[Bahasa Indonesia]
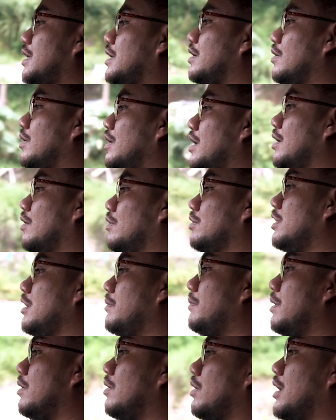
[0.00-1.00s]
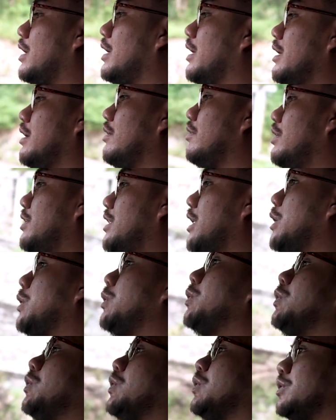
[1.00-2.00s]
kalau Garut ya belok kanan kalau kita
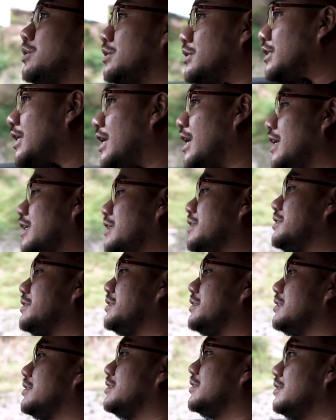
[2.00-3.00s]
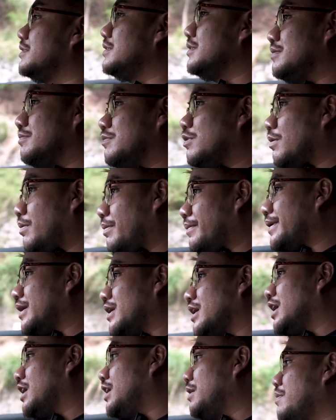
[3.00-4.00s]
lurus guys wah
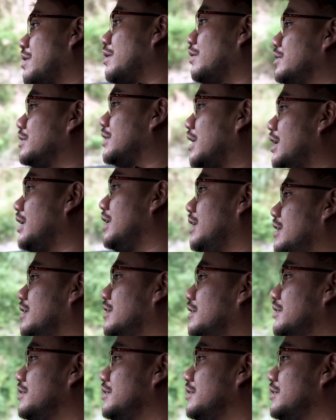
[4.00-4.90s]
pemandangannya bagus sekali